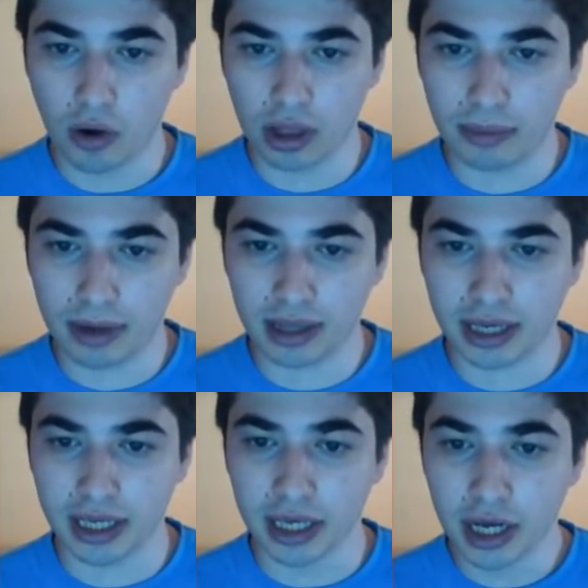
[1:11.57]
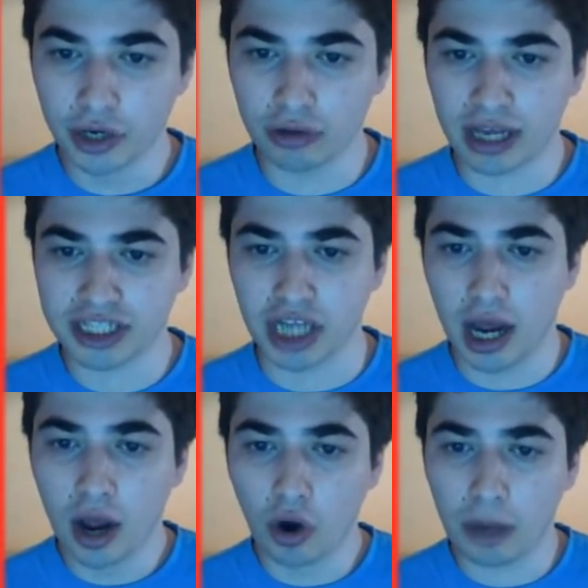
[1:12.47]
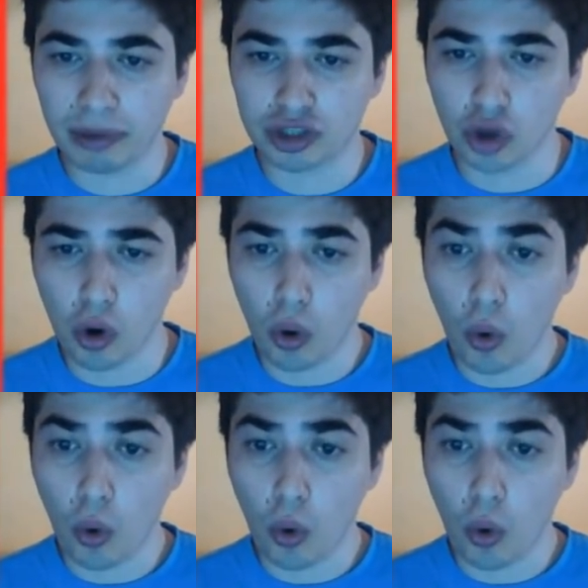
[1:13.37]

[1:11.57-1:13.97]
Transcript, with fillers: olha Bale aqui, não deixa, olha, passou,